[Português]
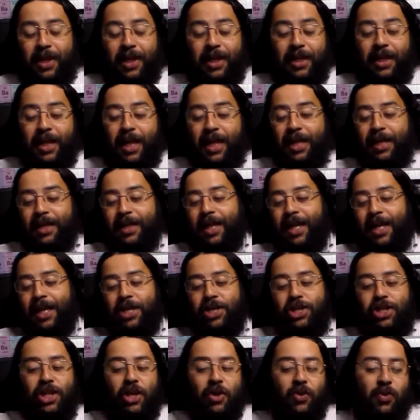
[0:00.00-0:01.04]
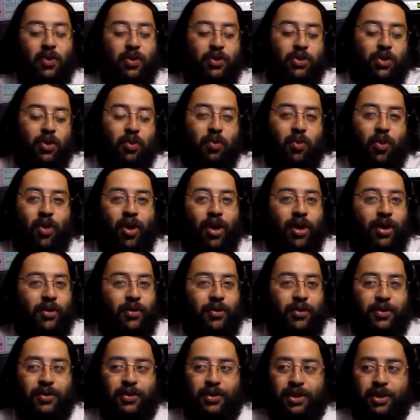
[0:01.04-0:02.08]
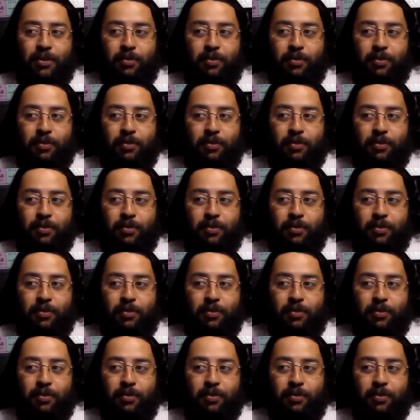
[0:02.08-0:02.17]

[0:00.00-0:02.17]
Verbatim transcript: Aqui na, na região onde eu moro,